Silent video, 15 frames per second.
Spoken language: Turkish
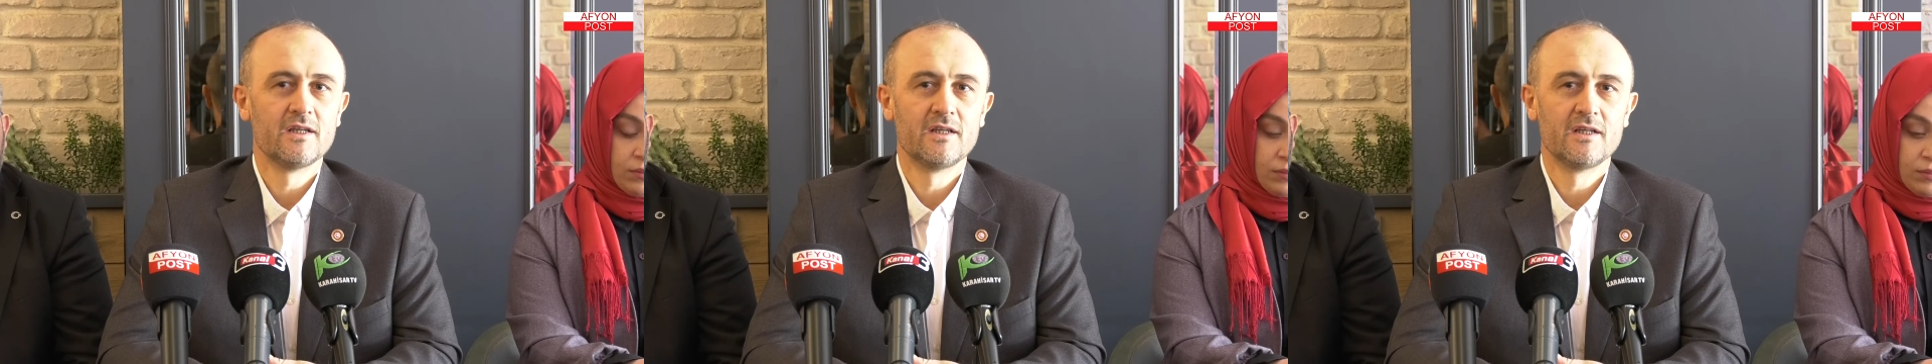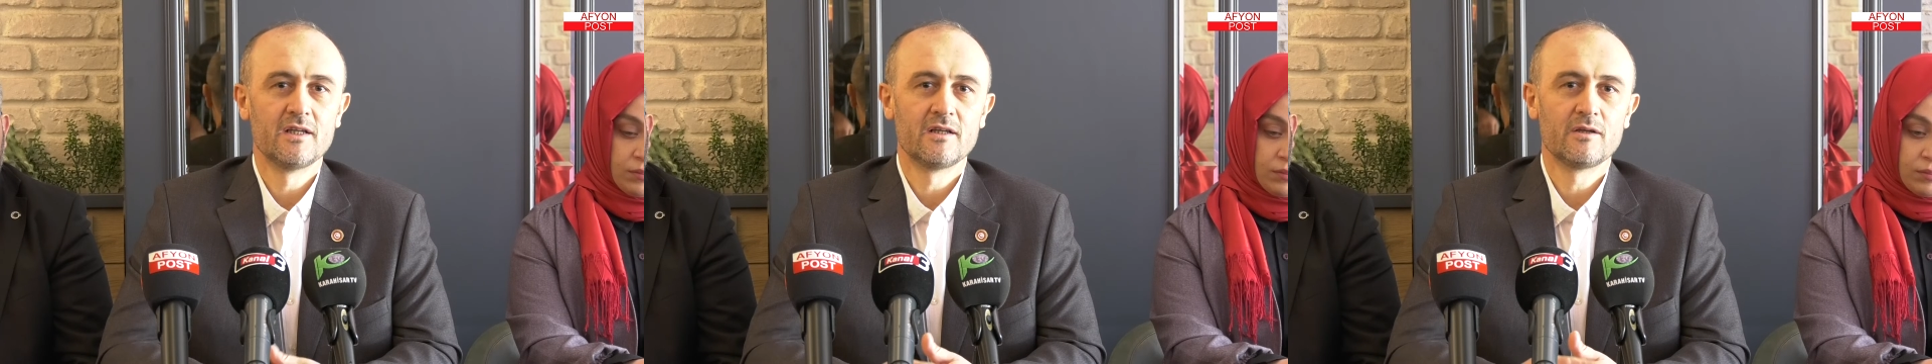
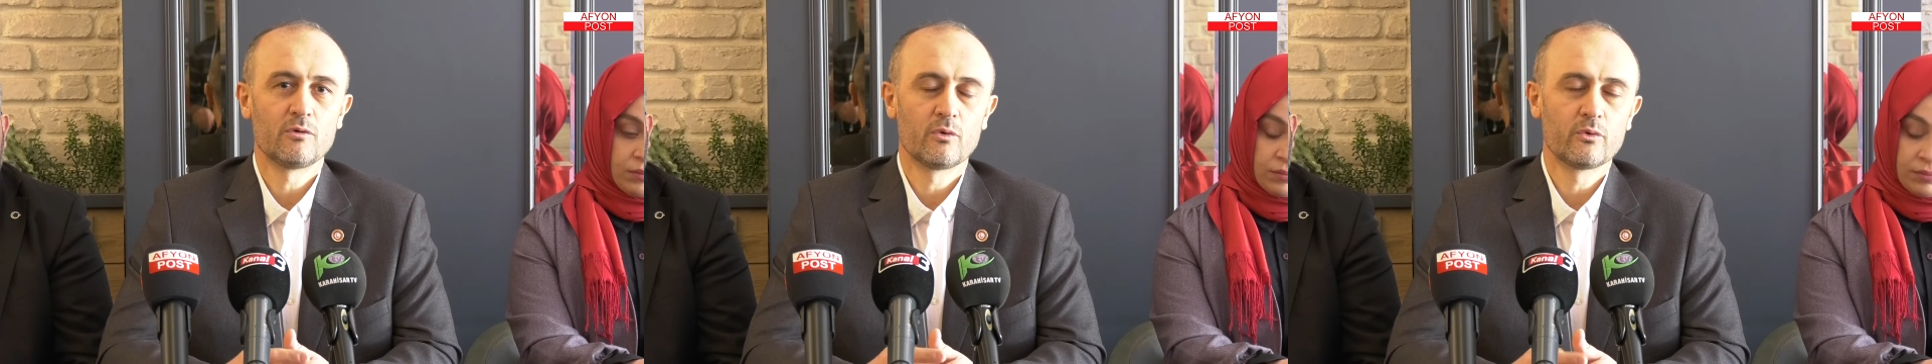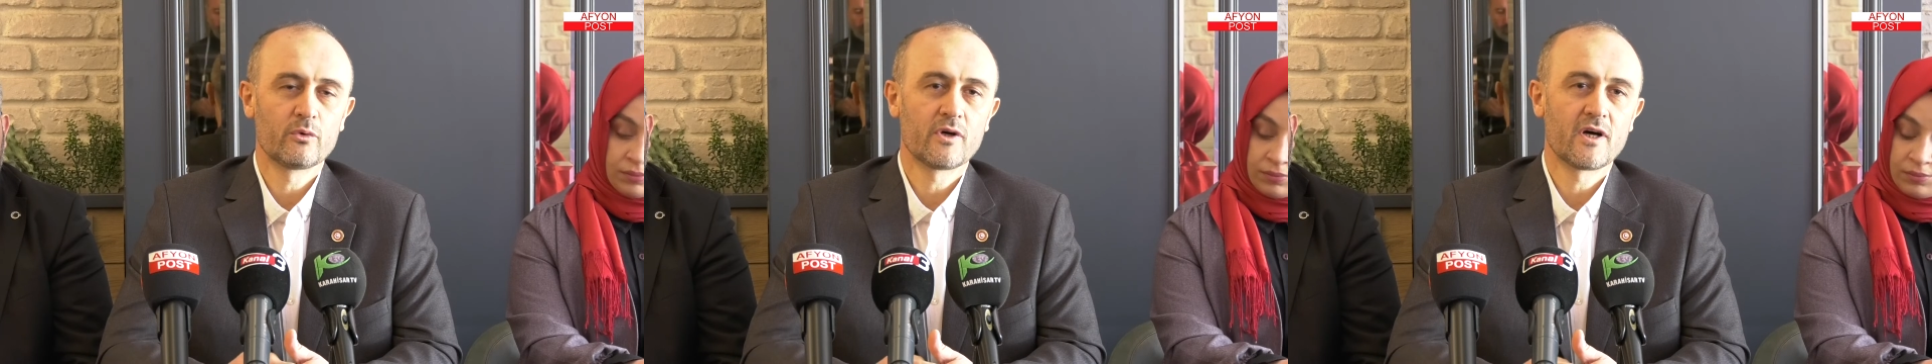E,
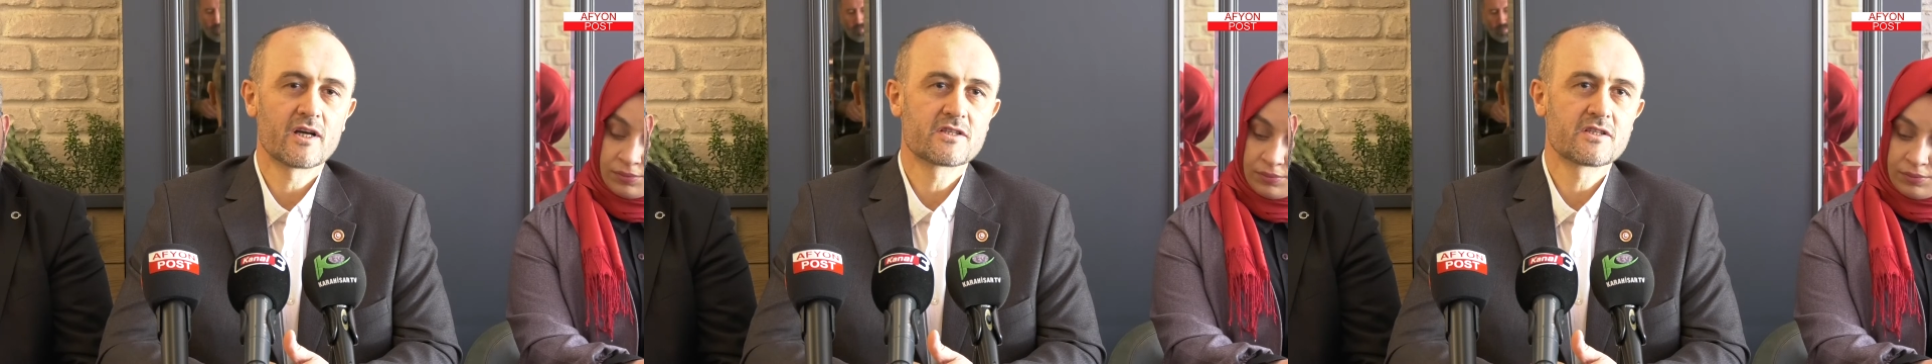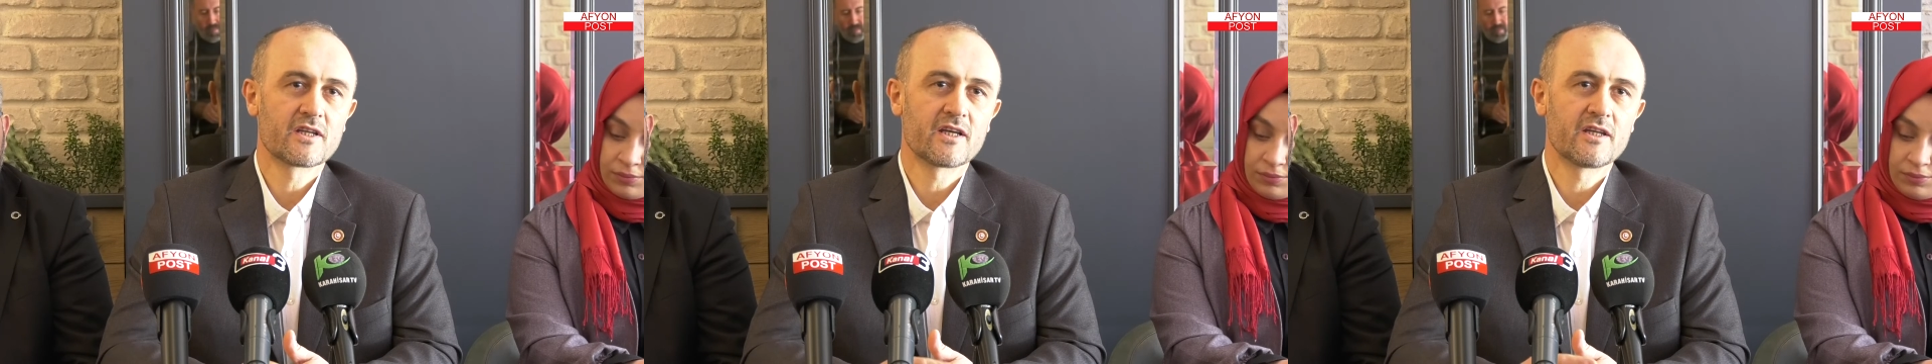onun
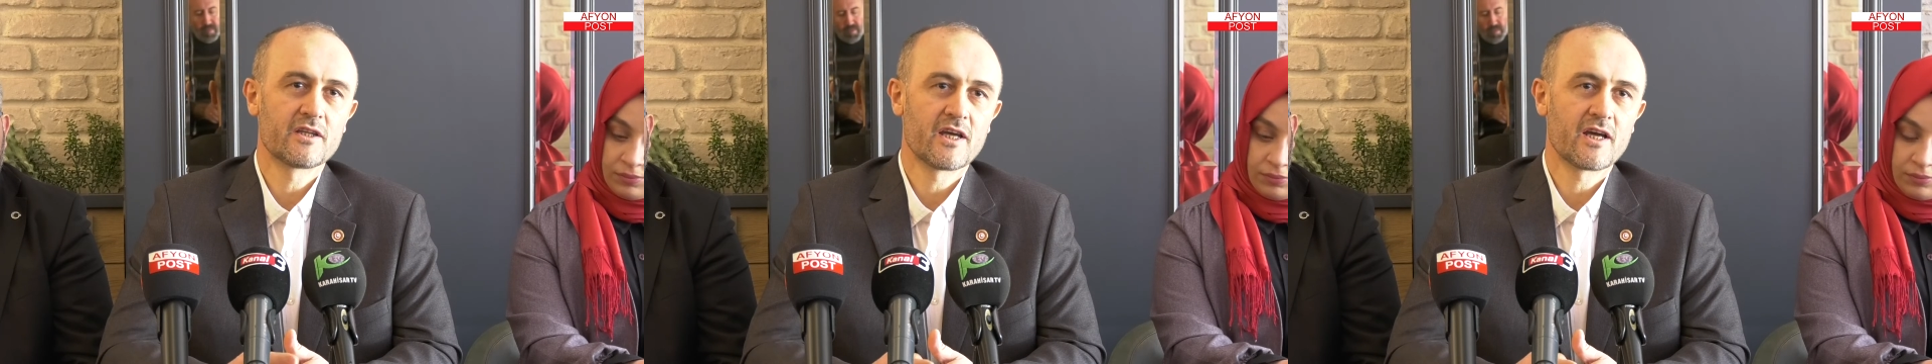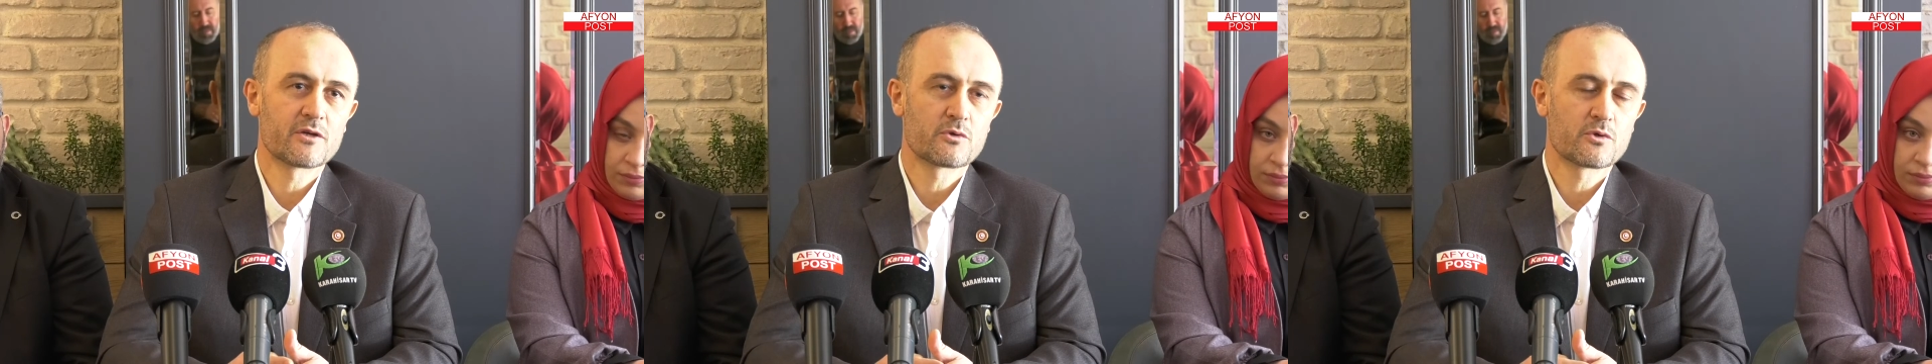
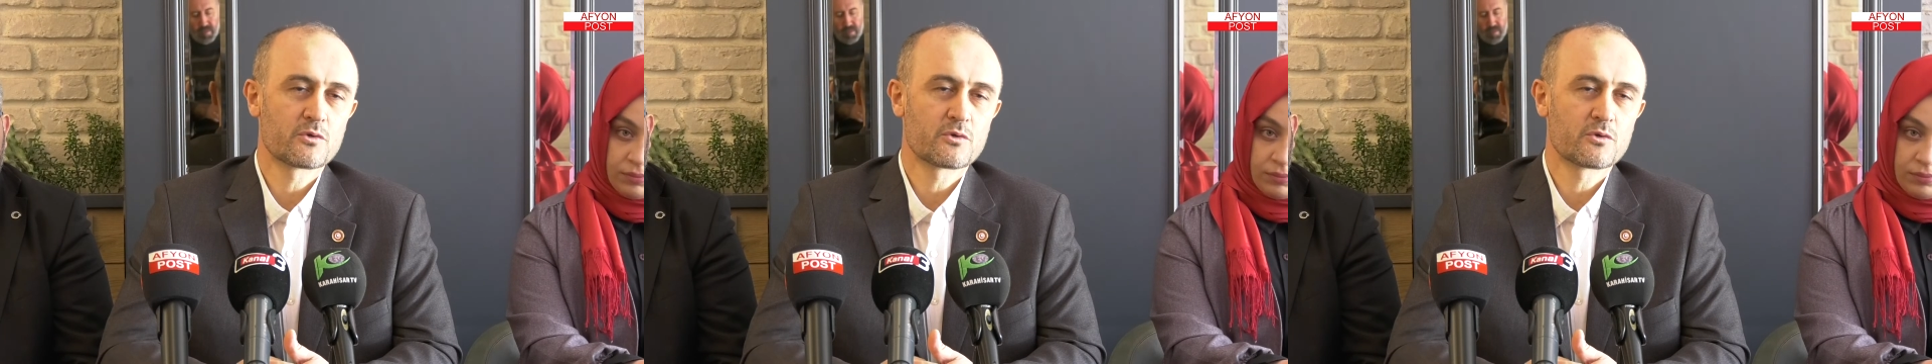haricindeki diğer